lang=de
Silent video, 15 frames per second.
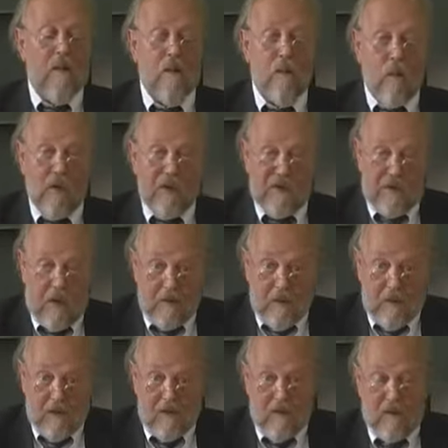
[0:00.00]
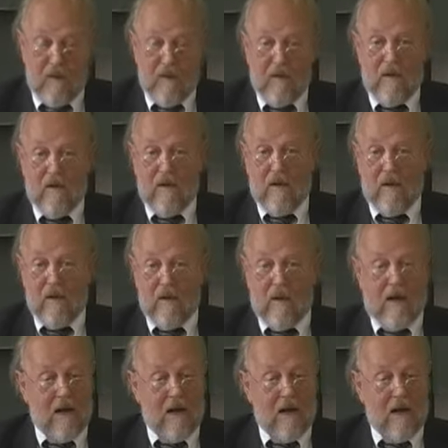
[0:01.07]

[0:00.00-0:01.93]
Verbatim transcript: Musterbildung. Ja?